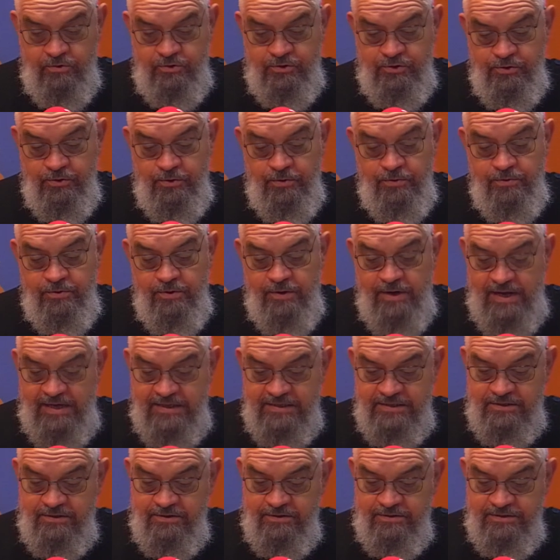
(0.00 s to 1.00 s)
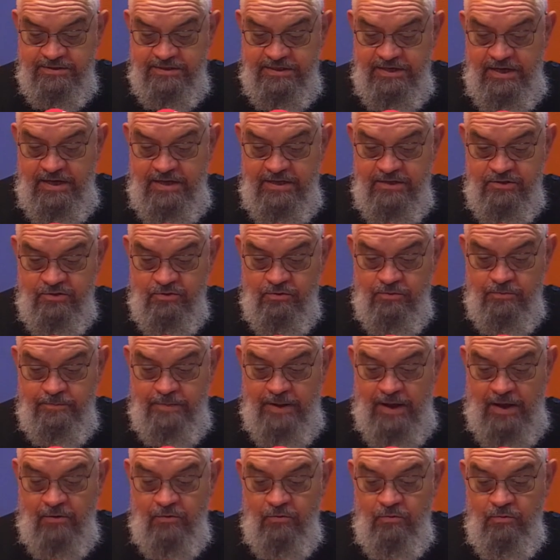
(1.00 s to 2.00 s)
yeux de l'insensé, ils ont
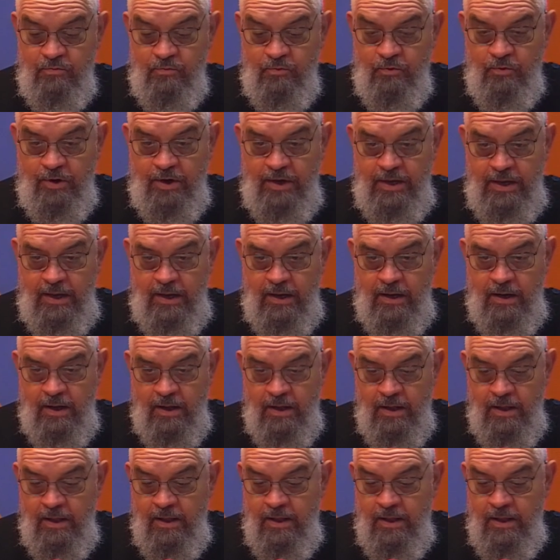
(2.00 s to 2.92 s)
paru mourir,